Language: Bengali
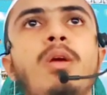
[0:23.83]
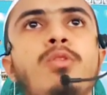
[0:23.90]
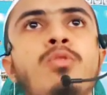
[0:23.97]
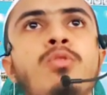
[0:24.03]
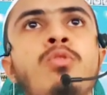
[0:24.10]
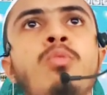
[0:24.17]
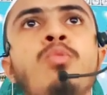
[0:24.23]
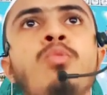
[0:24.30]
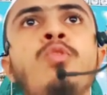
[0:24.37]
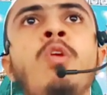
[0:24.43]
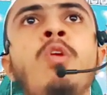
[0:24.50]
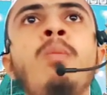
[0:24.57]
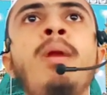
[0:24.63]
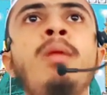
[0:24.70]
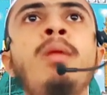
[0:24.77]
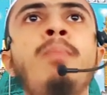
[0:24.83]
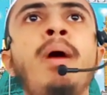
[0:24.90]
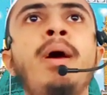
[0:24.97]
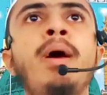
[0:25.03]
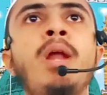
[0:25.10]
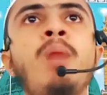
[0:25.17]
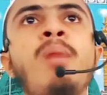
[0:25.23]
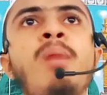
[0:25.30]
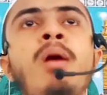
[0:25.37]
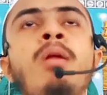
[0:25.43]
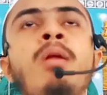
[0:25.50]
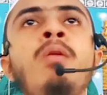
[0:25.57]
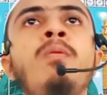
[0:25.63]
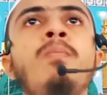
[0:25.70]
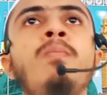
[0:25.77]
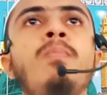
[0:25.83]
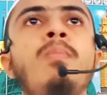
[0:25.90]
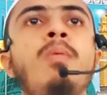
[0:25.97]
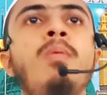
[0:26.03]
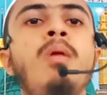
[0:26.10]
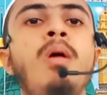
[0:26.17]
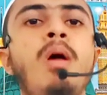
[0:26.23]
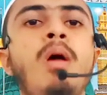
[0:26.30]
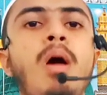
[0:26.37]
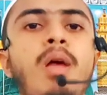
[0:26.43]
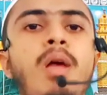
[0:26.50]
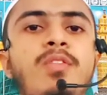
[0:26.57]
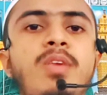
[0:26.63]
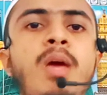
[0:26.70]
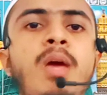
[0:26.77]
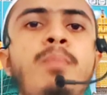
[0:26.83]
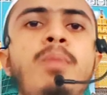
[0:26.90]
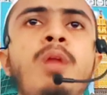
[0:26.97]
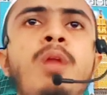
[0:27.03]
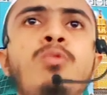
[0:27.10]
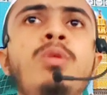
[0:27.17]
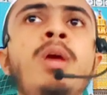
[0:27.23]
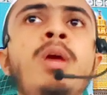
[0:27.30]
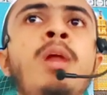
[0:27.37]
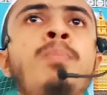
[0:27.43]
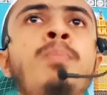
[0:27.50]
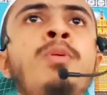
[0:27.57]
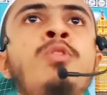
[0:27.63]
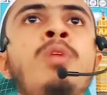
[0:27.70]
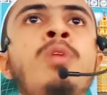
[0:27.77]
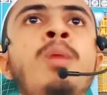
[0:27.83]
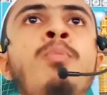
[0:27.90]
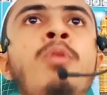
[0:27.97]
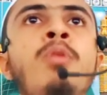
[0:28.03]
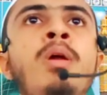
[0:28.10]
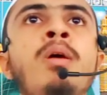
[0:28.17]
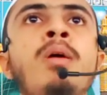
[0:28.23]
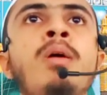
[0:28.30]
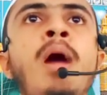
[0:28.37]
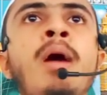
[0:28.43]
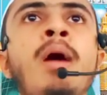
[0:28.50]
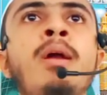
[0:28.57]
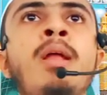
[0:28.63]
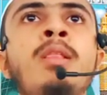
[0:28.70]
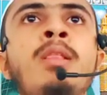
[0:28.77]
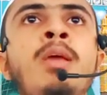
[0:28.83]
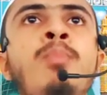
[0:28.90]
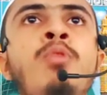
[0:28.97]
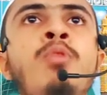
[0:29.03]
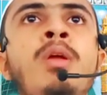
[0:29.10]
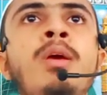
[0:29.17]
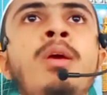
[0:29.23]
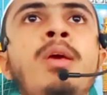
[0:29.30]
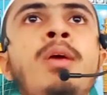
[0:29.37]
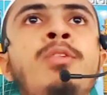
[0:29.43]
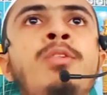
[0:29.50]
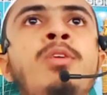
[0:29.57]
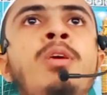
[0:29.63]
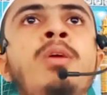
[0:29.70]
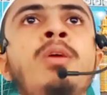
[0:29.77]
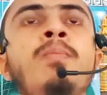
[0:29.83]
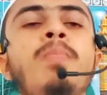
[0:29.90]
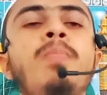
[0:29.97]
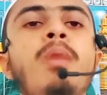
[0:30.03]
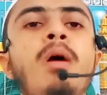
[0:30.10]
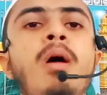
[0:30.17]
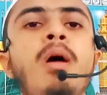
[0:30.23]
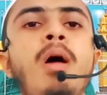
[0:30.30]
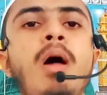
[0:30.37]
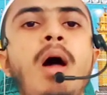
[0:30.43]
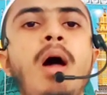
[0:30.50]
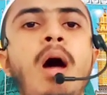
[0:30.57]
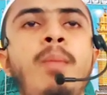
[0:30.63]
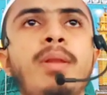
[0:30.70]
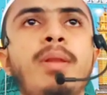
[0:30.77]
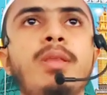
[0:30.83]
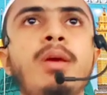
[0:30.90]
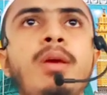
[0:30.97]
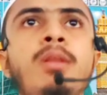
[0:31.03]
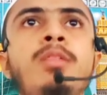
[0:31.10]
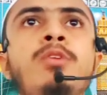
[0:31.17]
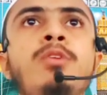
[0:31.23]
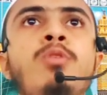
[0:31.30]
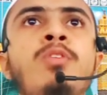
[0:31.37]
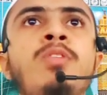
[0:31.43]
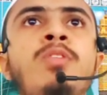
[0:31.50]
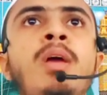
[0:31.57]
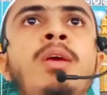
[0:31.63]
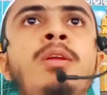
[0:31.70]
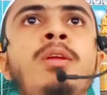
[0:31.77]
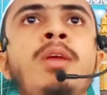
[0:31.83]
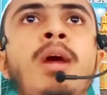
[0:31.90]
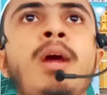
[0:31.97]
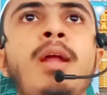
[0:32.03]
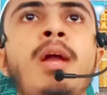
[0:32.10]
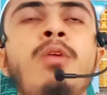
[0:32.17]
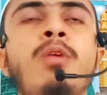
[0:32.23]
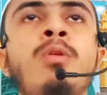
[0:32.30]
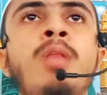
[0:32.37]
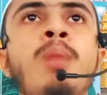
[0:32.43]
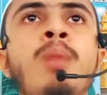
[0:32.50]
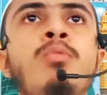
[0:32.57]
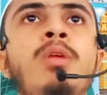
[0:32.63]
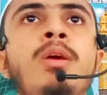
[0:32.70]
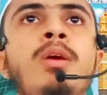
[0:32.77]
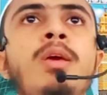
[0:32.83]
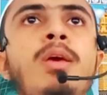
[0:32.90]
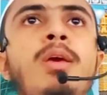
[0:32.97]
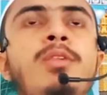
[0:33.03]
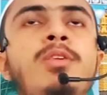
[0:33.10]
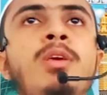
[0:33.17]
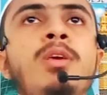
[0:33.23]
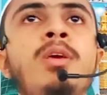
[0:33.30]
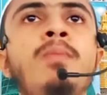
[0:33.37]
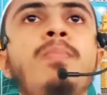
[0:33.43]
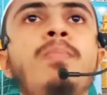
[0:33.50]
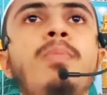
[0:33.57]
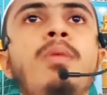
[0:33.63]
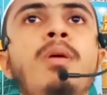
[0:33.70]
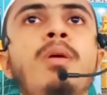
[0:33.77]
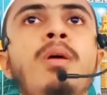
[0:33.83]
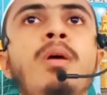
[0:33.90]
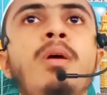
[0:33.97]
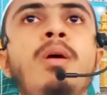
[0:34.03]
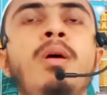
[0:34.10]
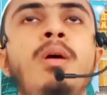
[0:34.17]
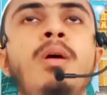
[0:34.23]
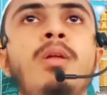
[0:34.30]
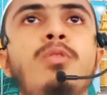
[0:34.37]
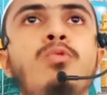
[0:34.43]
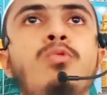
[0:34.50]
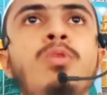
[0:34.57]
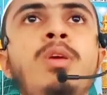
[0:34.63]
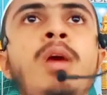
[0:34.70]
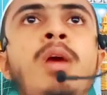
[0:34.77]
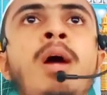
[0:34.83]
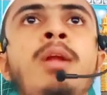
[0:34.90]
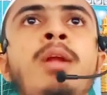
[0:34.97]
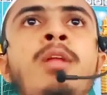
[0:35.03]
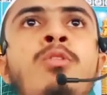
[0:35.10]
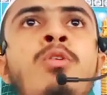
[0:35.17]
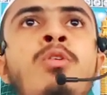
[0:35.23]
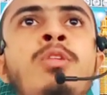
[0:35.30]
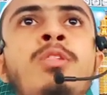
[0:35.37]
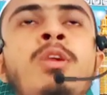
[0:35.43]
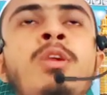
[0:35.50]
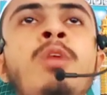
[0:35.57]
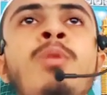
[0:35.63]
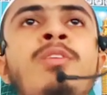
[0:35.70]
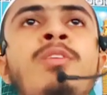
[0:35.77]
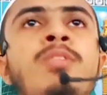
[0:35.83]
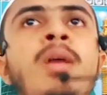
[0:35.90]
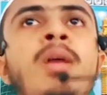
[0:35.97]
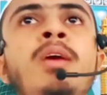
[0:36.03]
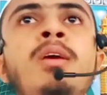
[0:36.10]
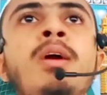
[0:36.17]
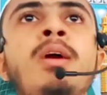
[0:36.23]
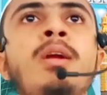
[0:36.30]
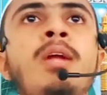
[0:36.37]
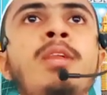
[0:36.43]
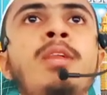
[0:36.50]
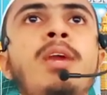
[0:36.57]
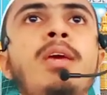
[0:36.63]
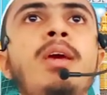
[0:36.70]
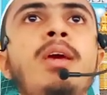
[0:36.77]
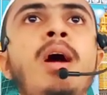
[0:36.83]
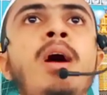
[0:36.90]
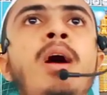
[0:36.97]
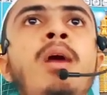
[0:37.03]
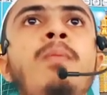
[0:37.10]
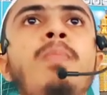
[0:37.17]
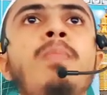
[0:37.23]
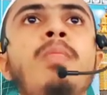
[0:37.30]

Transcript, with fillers: এজন্য মুসলমান ভাইয়ের আমার আজকে আমরা দুনিয়ার পিছনে পড়ে আখেরাতকে ভুলে গিয়েছি আমাদের চিরস্থায়ী ঠিকানার কথা ভুলে গিয়েছি দুনিয়া এটা তো হচ্ছে অস্থায়ী একটা জায়গা